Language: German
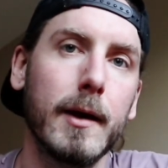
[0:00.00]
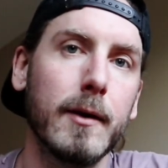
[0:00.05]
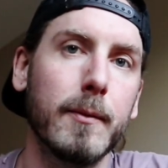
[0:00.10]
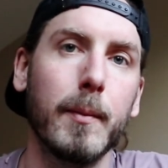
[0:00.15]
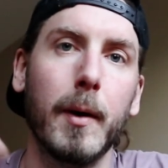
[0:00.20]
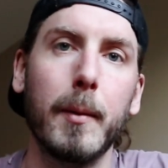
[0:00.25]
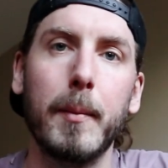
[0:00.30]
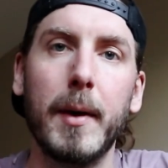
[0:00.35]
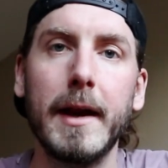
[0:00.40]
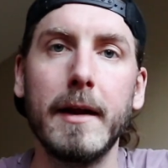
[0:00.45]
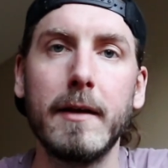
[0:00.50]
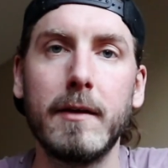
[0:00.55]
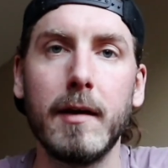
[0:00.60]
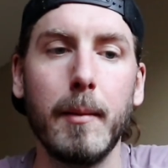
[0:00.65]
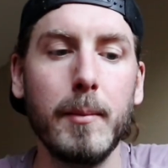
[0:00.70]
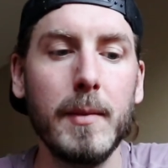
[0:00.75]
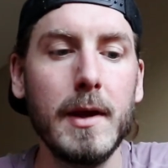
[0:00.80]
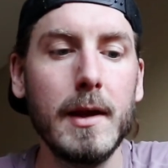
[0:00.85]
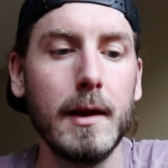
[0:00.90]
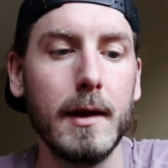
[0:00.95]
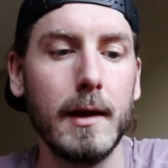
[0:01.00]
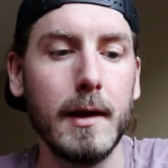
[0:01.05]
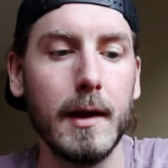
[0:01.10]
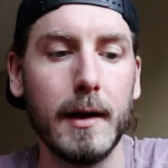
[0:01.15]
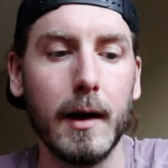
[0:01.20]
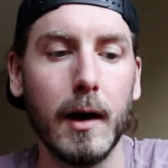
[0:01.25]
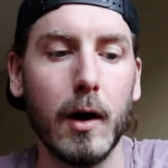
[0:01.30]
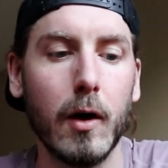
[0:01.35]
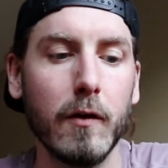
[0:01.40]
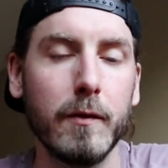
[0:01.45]
Ich mache meine Termine
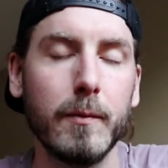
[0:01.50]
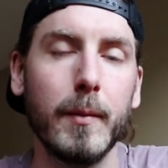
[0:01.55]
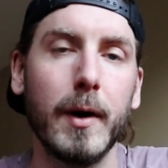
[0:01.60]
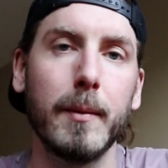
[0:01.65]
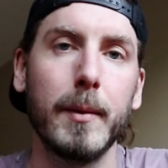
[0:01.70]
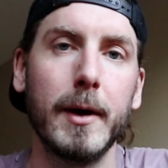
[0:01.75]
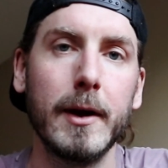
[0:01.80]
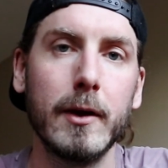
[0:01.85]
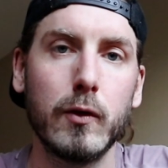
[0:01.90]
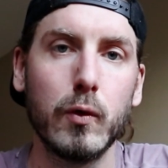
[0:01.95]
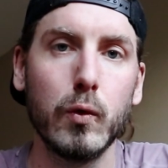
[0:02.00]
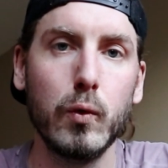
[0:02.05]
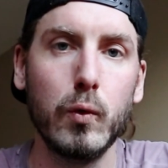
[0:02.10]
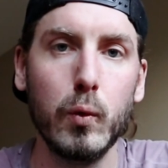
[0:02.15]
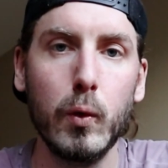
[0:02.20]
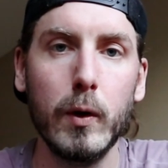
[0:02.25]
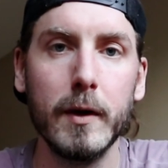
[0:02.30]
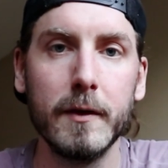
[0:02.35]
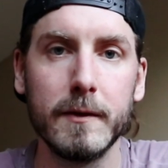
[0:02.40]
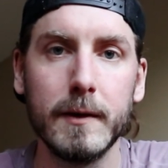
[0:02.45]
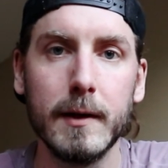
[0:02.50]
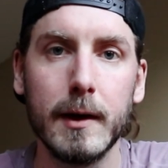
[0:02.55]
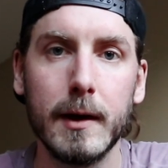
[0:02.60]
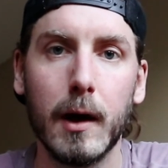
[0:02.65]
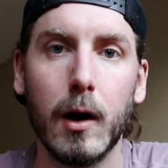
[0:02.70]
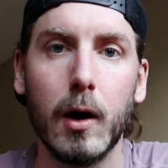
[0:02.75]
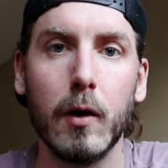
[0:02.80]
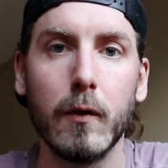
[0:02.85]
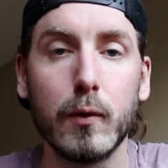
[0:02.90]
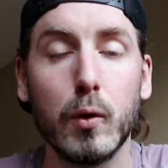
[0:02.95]
hier drauf, mache meine To-Do-Listen hier
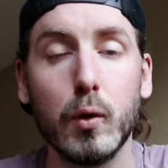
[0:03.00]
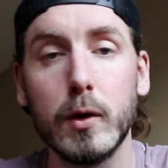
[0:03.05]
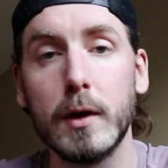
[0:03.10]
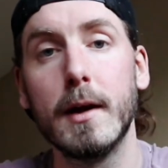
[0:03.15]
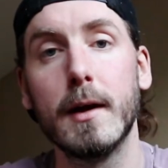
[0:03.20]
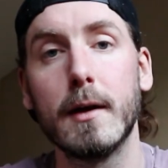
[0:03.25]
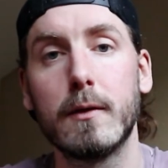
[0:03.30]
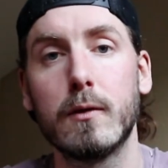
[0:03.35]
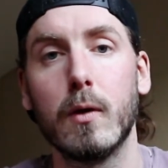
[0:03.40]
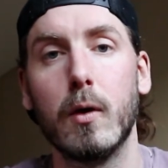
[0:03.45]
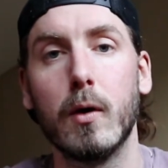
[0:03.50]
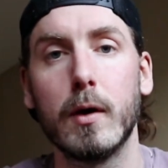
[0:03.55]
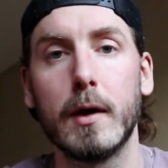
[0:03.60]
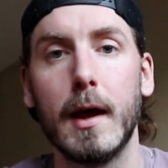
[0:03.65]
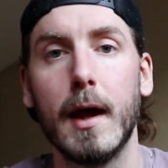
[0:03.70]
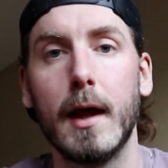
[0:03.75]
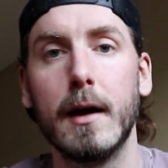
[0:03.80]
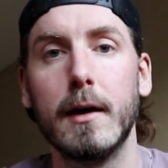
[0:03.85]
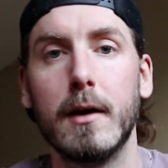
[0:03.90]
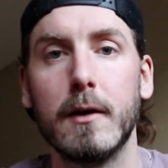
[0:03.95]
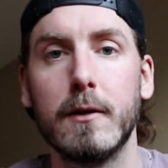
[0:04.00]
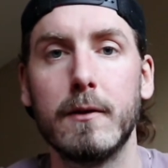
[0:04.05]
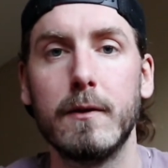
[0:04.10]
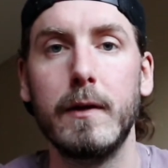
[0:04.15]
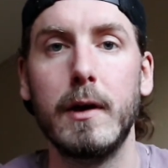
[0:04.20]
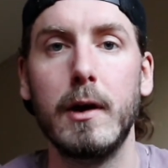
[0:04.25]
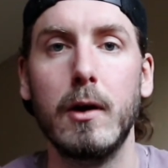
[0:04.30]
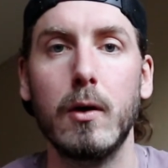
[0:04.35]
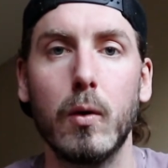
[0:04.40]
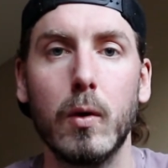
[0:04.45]
drauf. Guck dir dazu auch gerne das
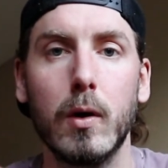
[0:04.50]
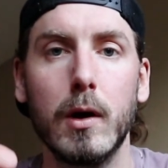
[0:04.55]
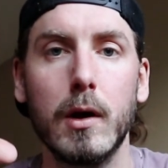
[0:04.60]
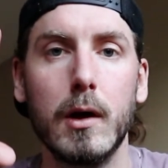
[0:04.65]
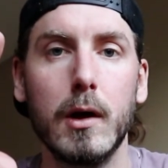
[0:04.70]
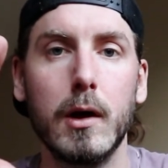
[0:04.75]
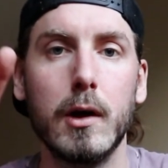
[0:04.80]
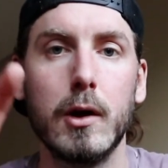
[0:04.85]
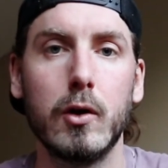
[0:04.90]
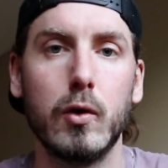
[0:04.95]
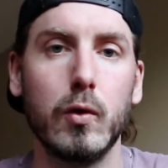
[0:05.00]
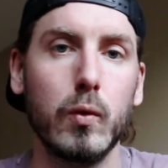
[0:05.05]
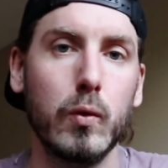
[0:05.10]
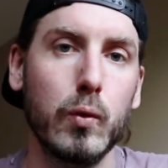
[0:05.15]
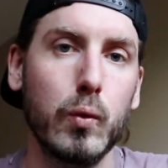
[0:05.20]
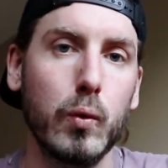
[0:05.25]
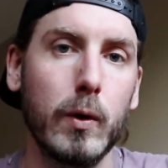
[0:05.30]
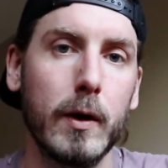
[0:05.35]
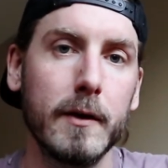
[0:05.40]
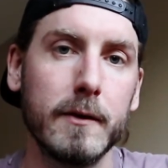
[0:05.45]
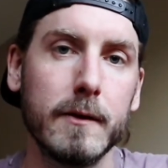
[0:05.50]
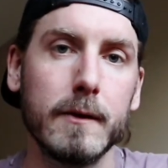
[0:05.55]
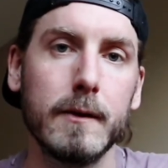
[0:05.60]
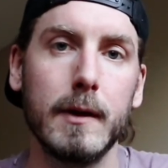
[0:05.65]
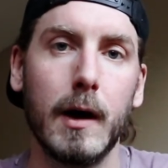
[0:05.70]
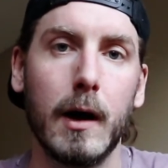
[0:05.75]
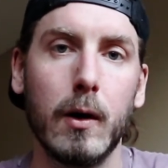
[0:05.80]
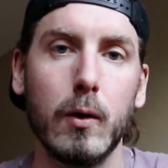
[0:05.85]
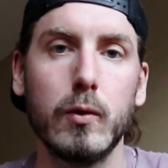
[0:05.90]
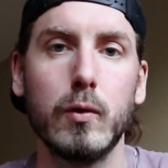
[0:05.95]
Video
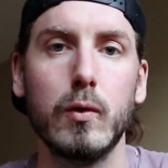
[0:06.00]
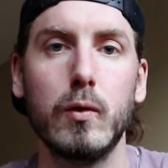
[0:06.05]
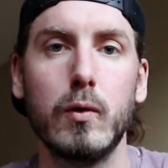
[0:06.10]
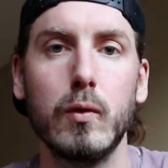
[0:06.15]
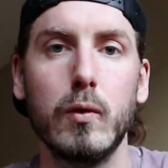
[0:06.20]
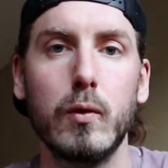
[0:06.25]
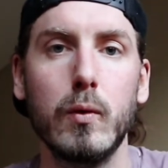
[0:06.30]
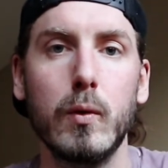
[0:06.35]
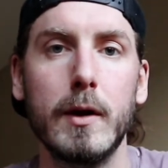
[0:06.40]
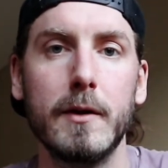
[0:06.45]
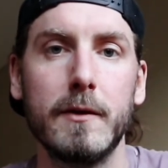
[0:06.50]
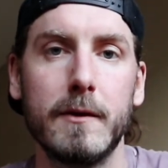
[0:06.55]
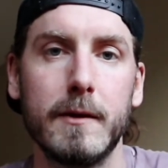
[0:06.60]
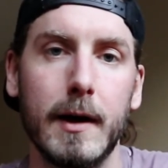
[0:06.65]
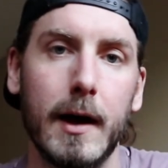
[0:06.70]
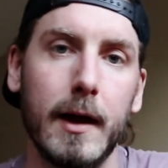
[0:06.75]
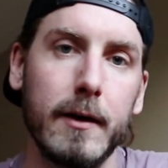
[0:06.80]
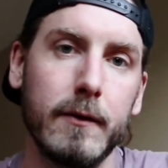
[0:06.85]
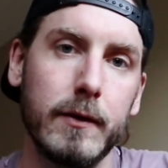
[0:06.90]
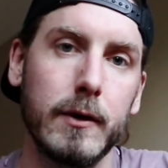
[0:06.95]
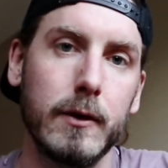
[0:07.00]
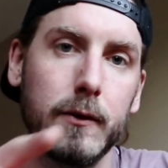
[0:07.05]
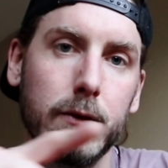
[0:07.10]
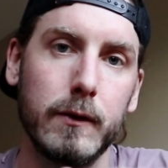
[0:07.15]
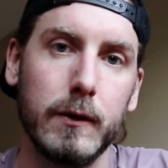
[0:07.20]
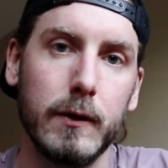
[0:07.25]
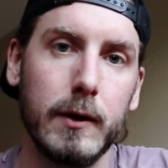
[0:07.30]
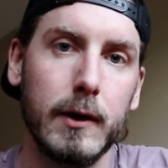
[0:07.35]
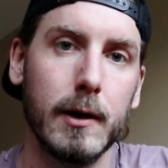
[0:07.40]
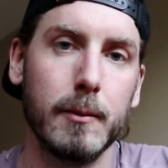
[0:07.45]
To-Do-Listen, How-to-To-Do-Liste an,
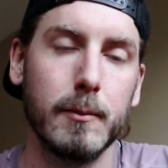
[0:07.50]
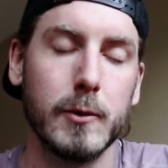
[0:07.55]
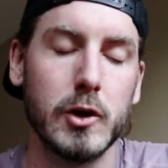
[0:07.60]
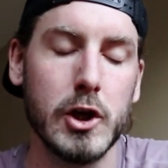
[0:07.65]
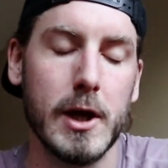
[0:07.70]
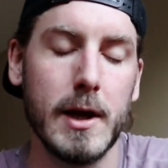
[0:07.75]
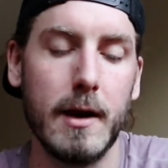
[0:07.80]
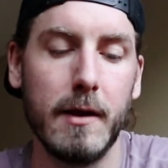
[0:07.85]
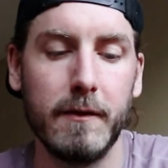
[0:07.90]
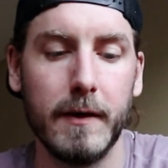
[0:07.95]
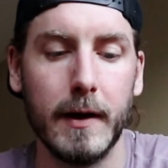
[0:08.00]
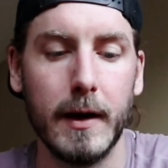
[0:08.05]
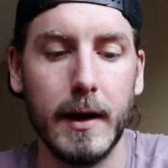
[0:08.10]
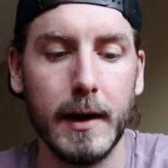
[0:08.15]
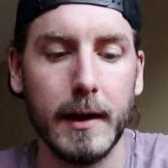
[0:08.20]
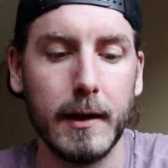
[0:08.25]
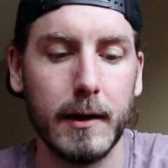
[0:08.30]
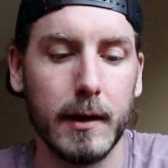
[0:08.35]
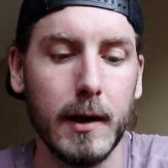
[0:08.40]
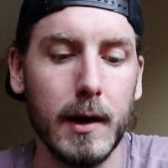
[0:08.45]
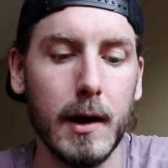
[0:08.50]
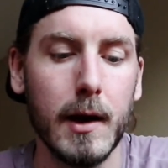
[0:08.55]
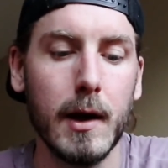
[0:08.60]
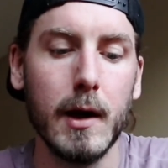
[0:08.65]
findest du hier im Channel verlinkt.